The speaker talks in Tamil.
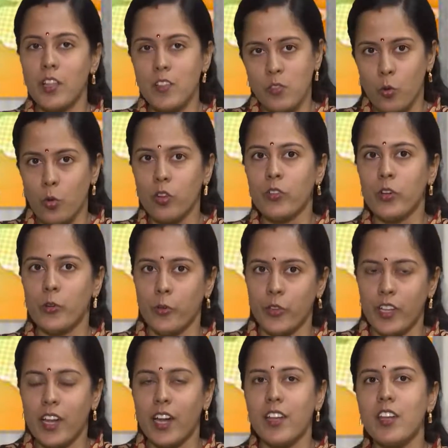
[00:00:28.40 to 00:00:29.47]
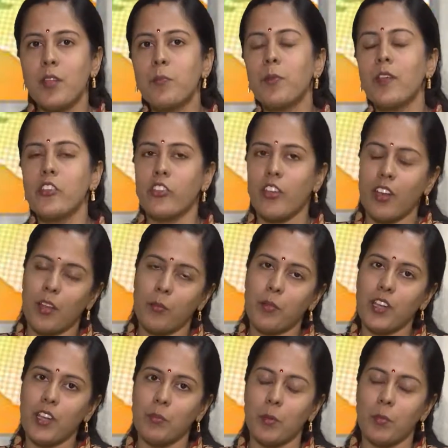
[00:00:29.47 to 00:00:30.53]
சோர்வு நோய் இல்லாட்டி டிப்ரெஷன்
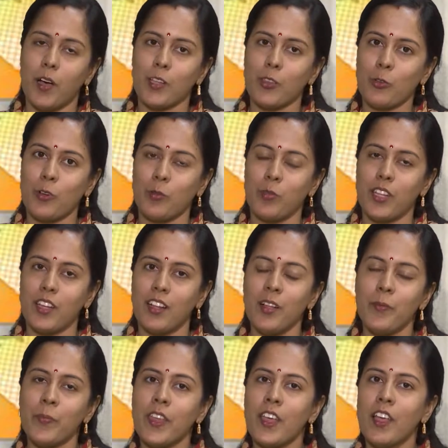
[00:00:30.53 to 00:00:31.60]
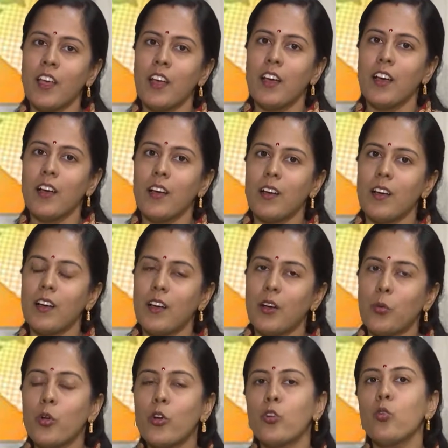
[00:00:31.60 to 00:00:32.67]
அப்படின்னு நம்ம பார்த்தோம் அப்படின்னா
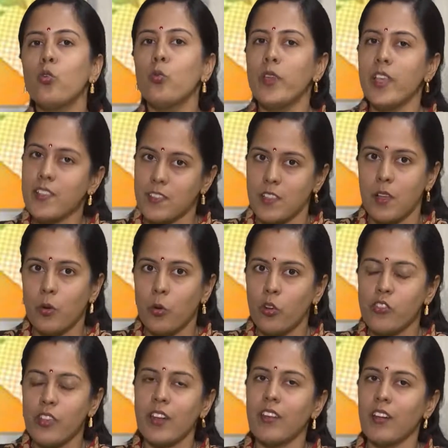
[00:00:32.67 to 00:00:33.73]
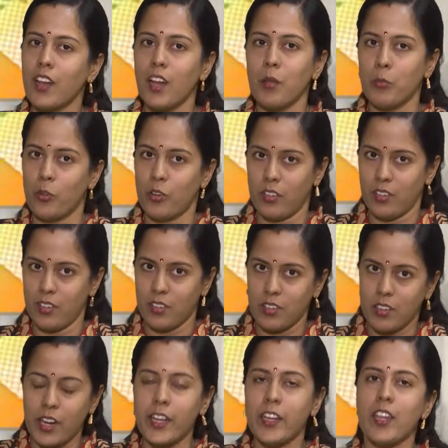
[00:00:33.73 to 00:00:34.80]
ஒரு டூ வீக்ஸ் ஒரு ஜென்ரலாக நம்ம ஒரு
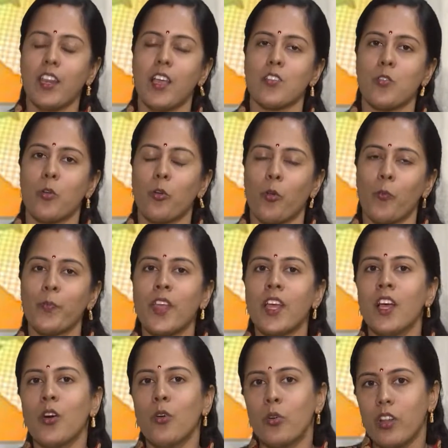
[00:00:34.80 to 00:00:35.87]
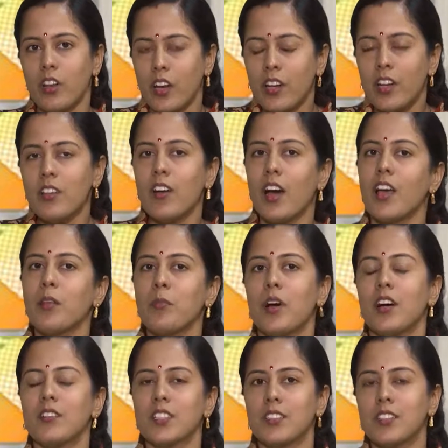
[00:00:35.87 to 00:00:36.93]
க்ரைட்டீரியா சொல்கிறோம் ஒரு ரெண்டு
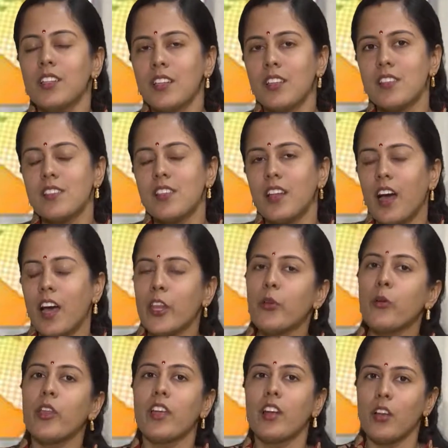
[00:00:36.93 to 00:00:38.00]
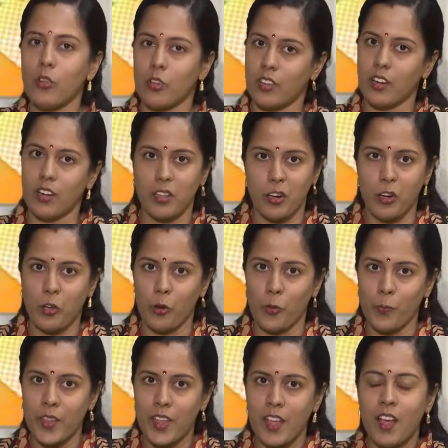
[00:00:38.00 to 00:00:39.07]
வாரமாவது சில அறிகுறிகள் ஒருத்தருக்கு
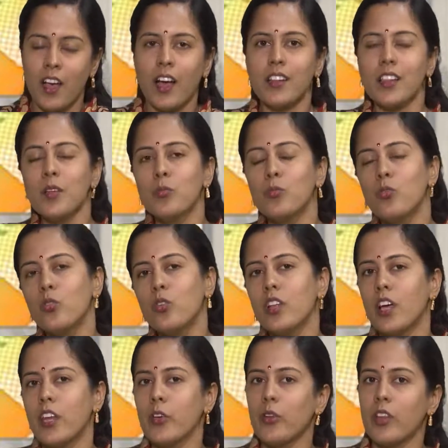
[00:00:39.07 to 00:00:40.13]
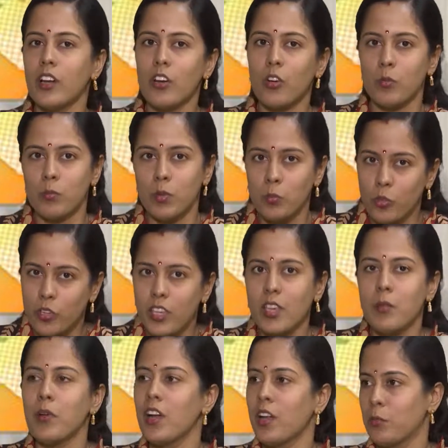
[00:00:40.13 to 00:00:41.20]
இருக்கணும் அதில் மூணு அறிகுறிகள் ரொம்ப
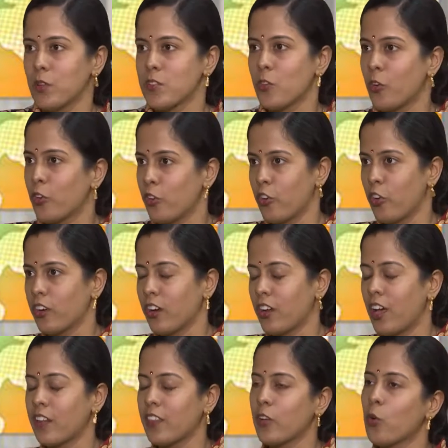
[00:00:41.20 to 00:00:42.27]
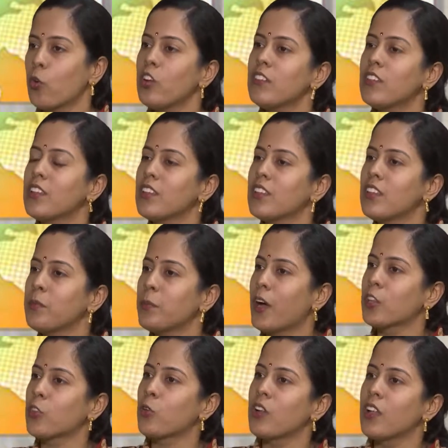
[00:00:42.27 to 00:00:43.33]
முக்கியமாக நம்ம சொல்கிறோம் டாக்டர் கார்த்திக் ஒன்று வந்து
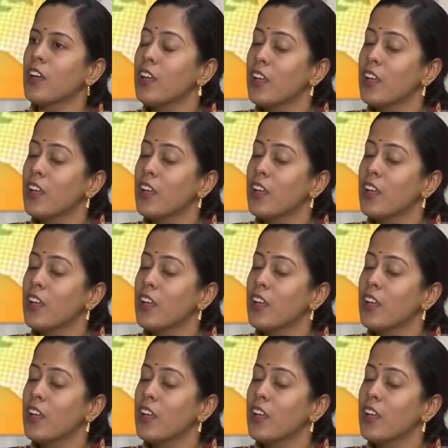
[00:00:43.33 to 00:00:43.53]
பார்த்தோன்னா